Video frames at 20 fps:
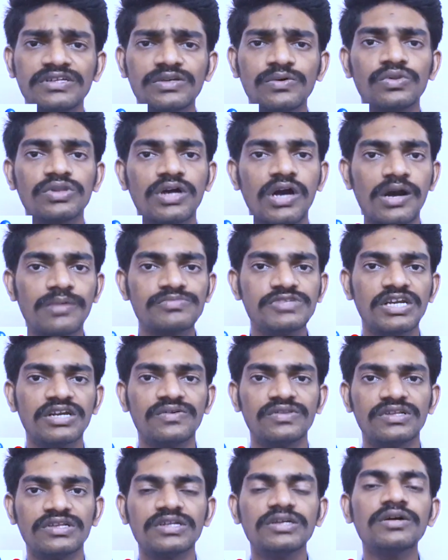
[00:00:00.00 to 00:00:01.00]
வந்துட்டு உங்கள்
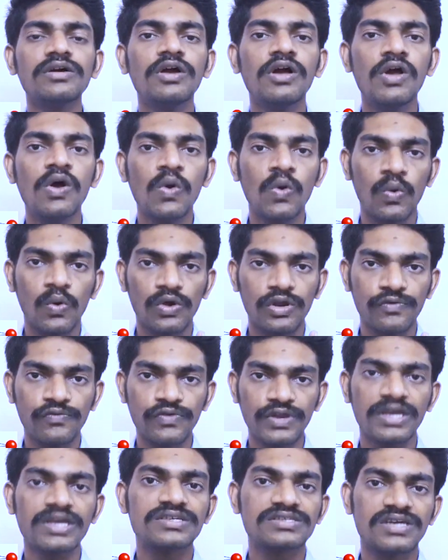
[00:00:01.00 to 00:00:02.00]
ஆப்ஜெக்ட் வந்துட்டு ஒரு
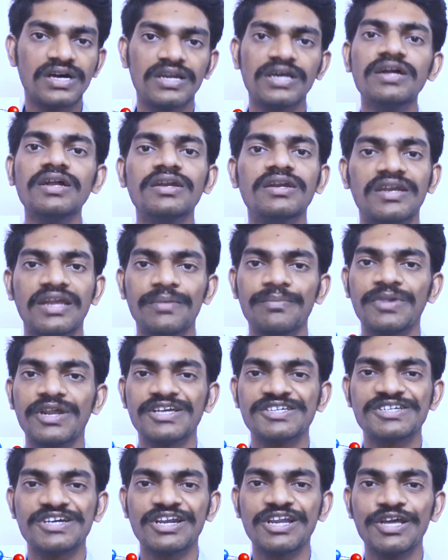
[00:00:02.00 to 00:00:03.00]
ஃப்ரீஸான
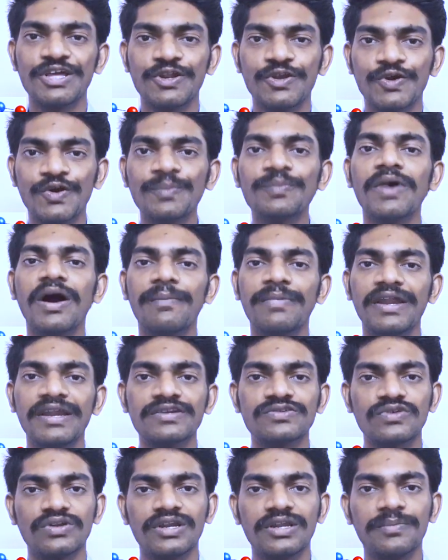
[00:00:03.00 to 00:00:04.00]
டெம்பரேச்சரில் இருக்கும்
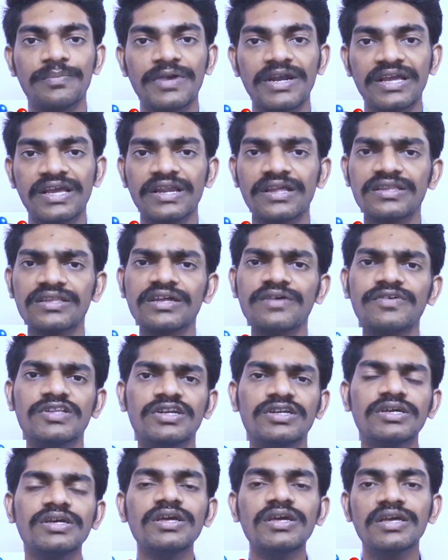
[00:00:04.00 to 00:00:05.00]
அப்படின்னு சொல்லி படிக்கிறது தான்
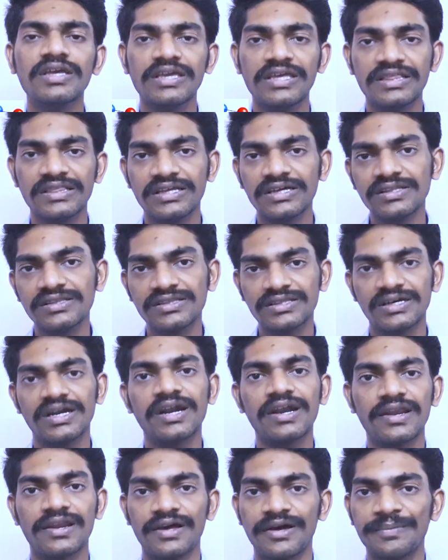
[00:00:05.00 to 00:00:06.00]
வந்துட்டு இந்த
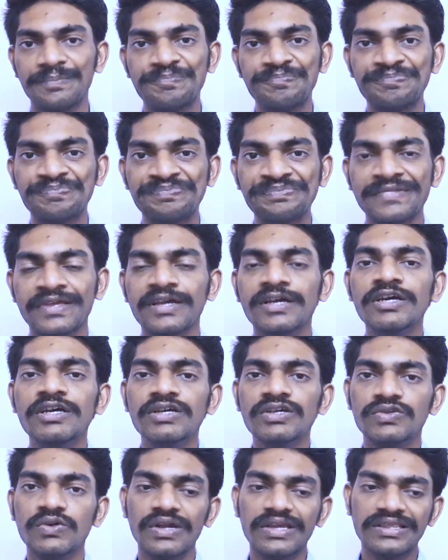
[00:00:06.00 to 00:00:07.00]
தேர்ட் லா
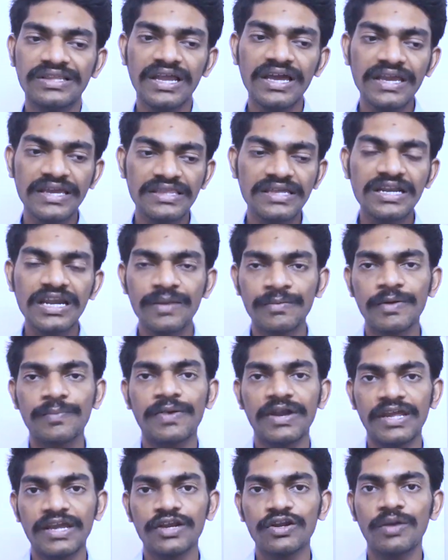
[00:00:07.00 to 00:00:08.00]
ஸோ இதெல்லாம் எதுக்கு நம்ம
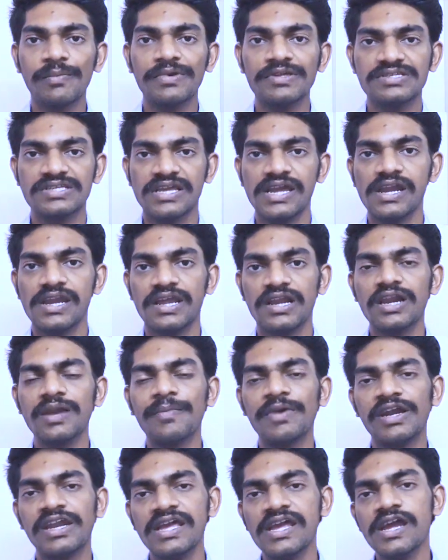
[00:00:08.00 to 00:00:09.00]
படிக்கணும் அப்படின்னு சொல்லி கேட்டிங்கன்னா
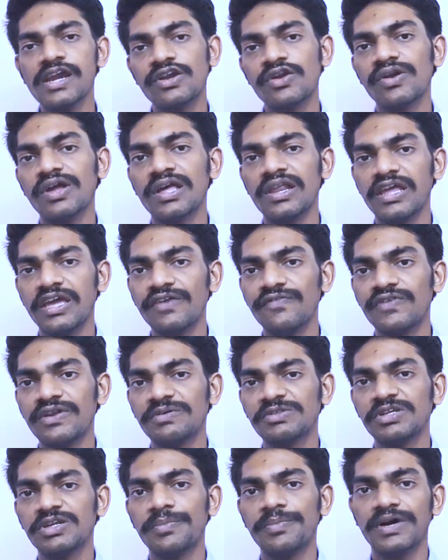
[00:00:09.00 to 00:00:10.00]
நம்ம டே டு டே லைஃப்பில்
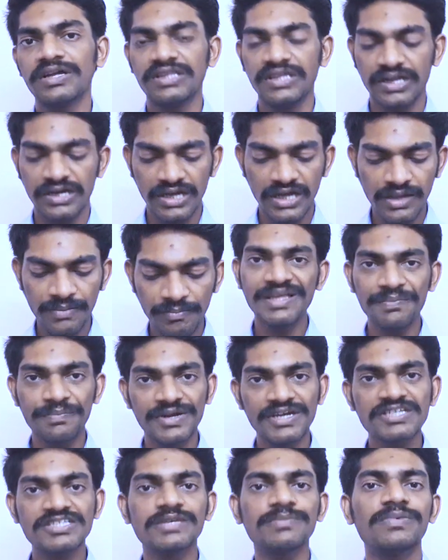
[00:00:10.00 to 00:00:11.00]
வந்துட்டு பார்த்தீங்கன்னா இந்த
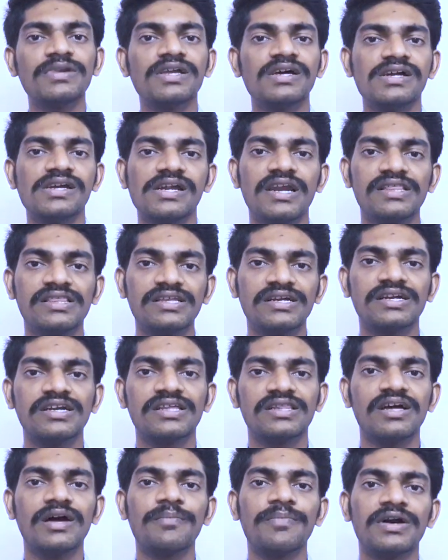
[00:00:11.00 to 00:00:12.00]
பிரின்சிபிளை
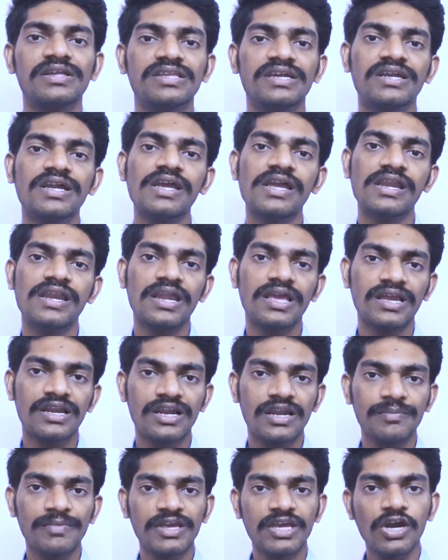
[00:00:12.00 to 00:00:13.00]
எடுத்துக்கிட்டு தான் பார்த்தீங்கன்னா இன்றைக்கி
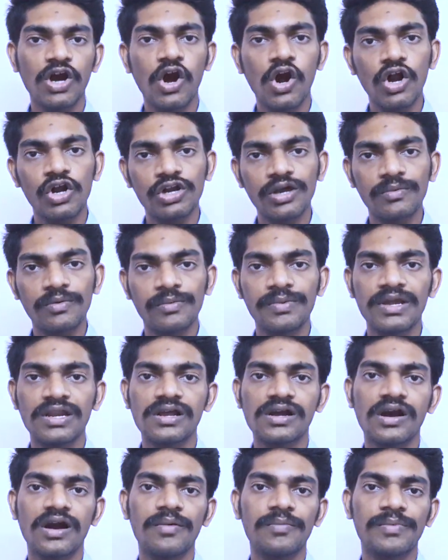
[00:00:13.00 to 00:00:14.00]
நிலைமைக்கு
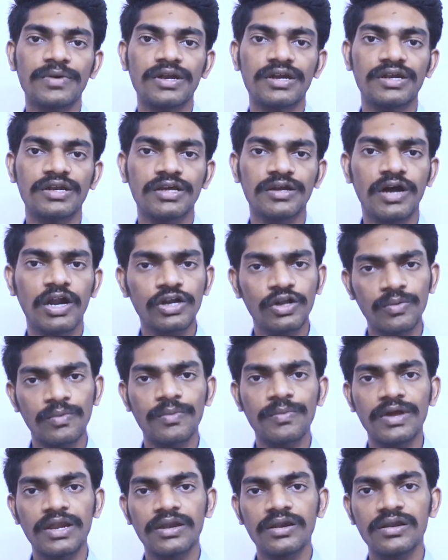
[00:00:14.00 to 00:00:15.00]
ஆட்டோமொபைல் காம்பனண்ட்
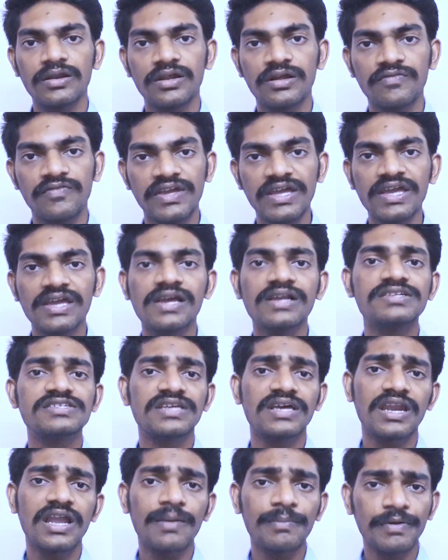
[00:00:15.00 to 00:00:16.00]
ஆட்டோமொபைல் வெஹிக்கிள்ஸ்
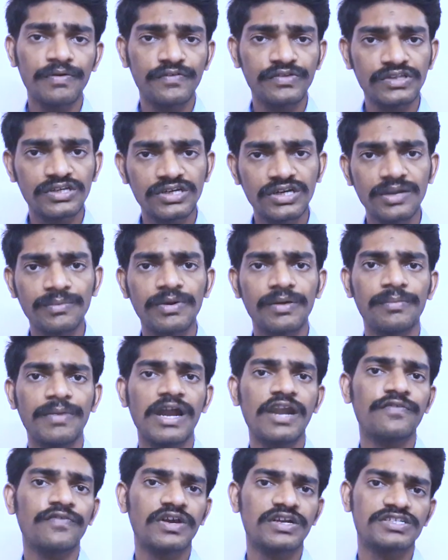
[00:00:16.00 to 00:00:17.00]
எல்லாமே வந்துட்டு நம்ம
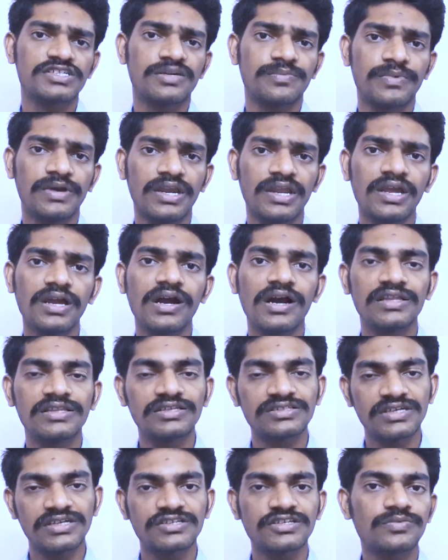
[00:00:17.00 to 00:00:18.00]
மேனுஃபேக்சர் பண்ணி
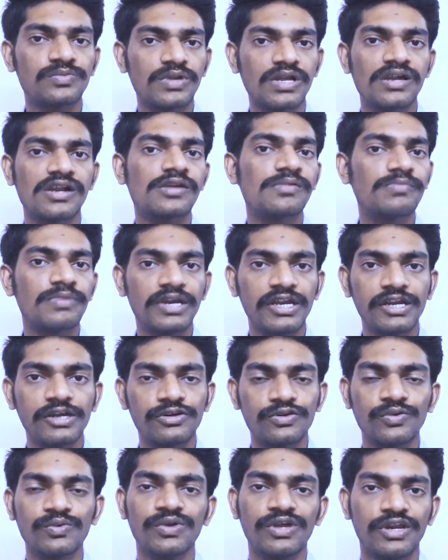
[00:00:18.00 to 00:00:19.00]
அதை சக்ஸஸ்ஃபுல்லாக ரன்
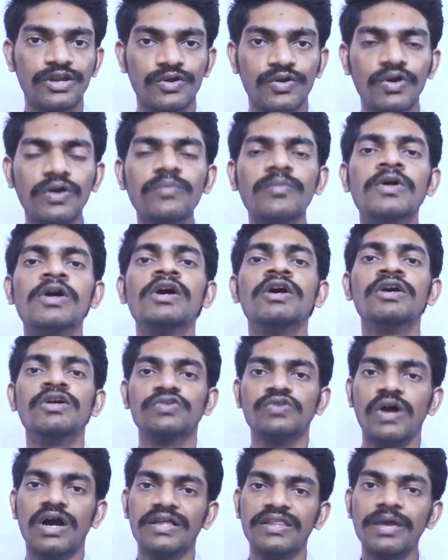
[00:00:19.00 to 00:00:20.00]
பண்ணிட்டும் இருக்கும்
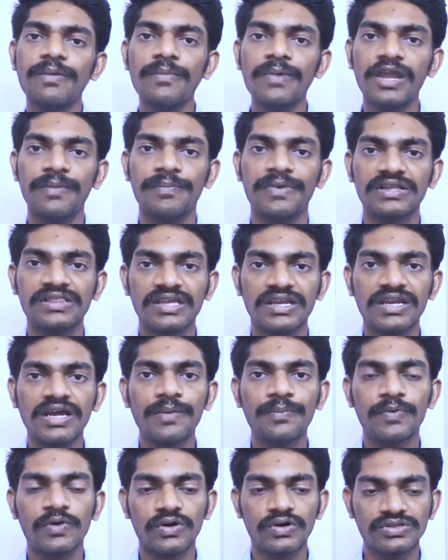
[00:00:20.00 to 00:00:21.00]
ஸோ அதே மாதிரி
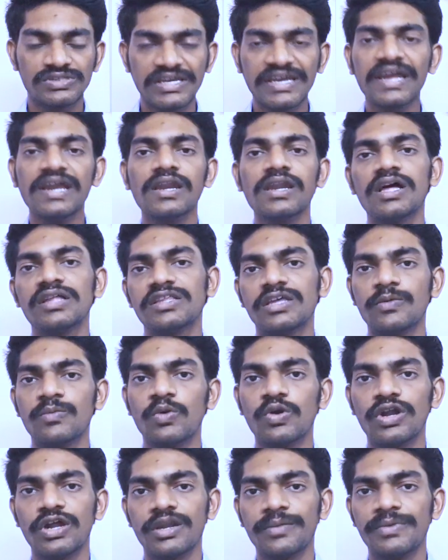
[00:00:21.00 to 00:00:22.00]
பார்த்தீங்கன்னா இப்போ செகண்ட் லா
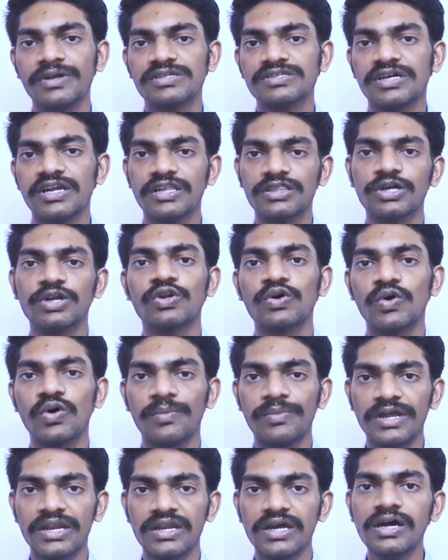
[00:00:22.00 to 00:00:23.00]
தெர்மோடைனமிக்ஸை எடுத்துக்கிட்டோம்
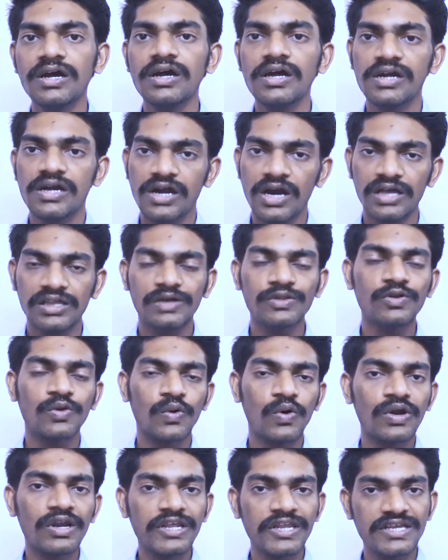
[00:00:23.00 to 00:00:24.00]
அப்படின்னா அதாவது
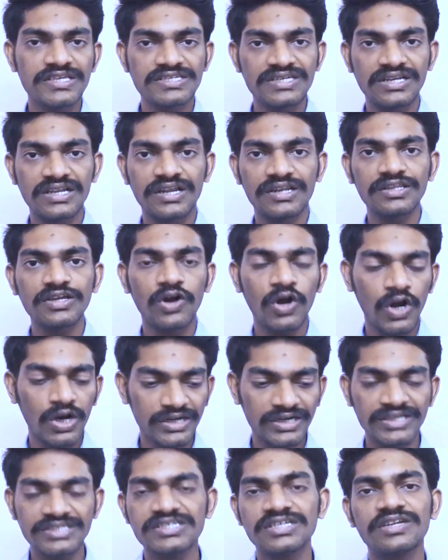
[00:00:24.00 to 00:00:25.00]
கோல்டு ரீஜியன்லேருந்து
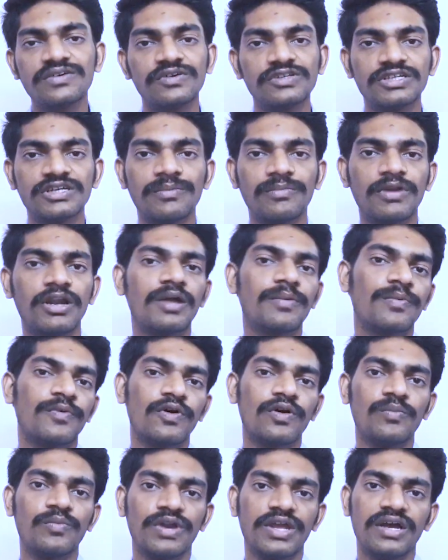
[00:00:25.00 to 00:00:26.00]
ஹாட் ரீஜியனுக்கு வந்து நம்மளால்
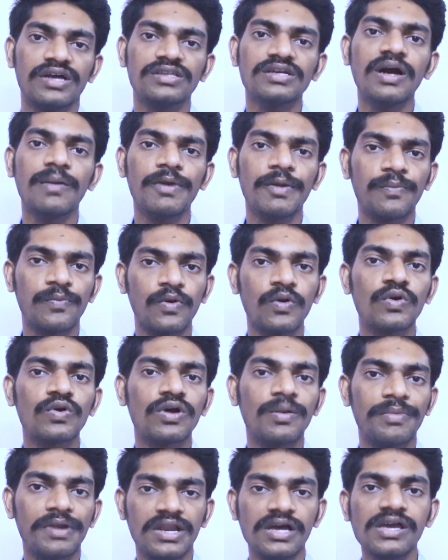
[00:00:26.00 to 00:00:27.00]
போக முடியாது அப்படி
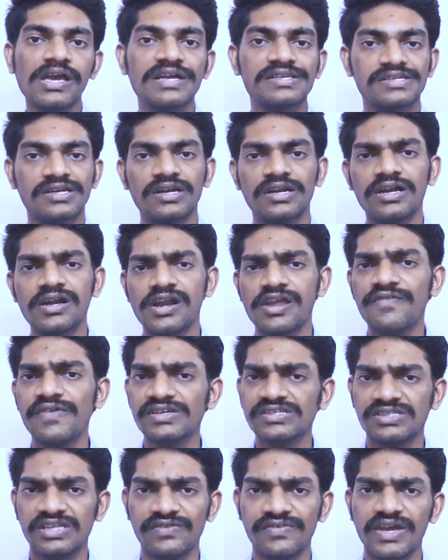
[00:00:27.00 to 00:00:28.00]
போகணும் அப்படின்னா எக்ஸ்டர்னலாக
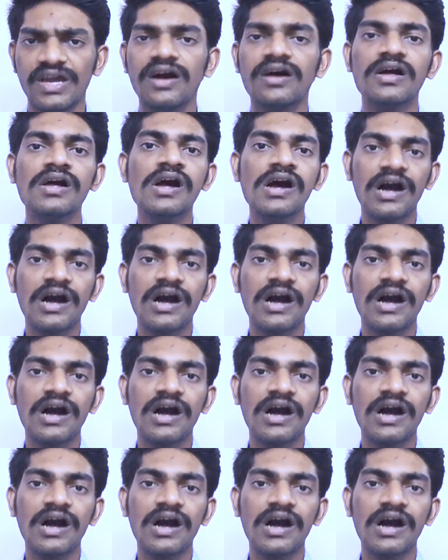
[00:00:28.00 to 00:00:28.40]
டிவைஸ் தேவையா